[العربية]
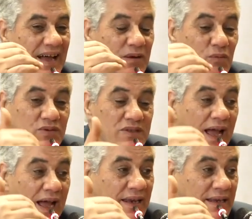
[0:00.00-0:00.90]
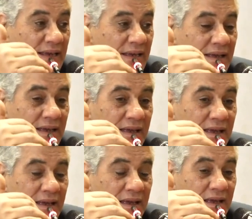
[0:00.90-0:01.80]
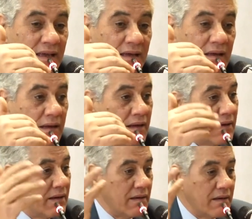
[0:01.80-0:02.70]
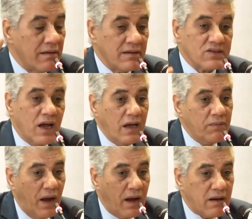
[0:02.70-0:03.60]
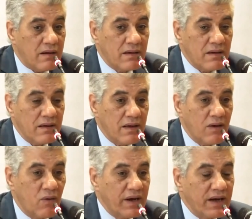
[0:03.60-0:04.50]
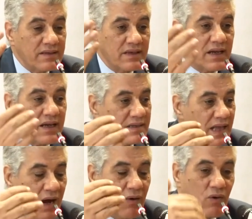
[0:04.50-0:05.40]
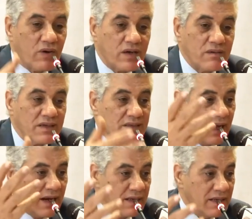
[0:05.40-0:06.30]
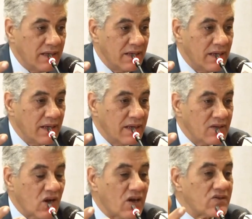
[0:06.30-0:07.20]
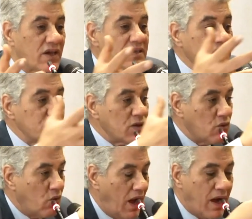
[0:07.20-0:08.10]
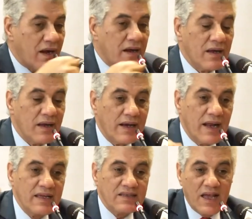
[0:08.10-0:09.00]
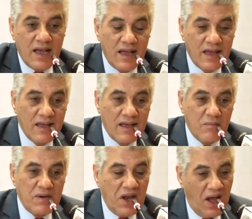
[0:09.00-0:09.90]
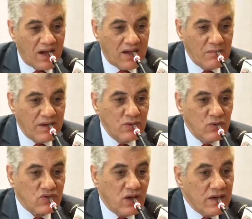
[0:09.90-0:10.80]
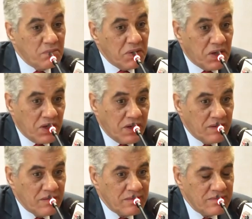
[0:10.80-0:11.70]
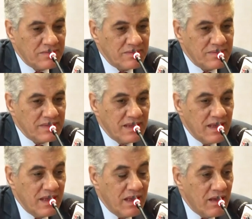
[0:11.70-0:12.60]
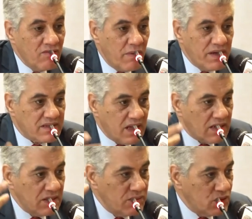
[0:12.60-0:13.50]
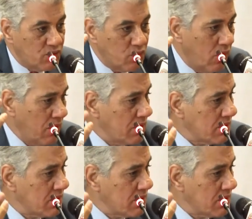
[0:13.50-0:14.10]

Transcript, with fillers: المدعى عليه آه، صاحب حق وأن تلك الدعوة أقيمت عليه تقتنص منه حق ليس من حق من يطالب به فبيستخدم الدفوع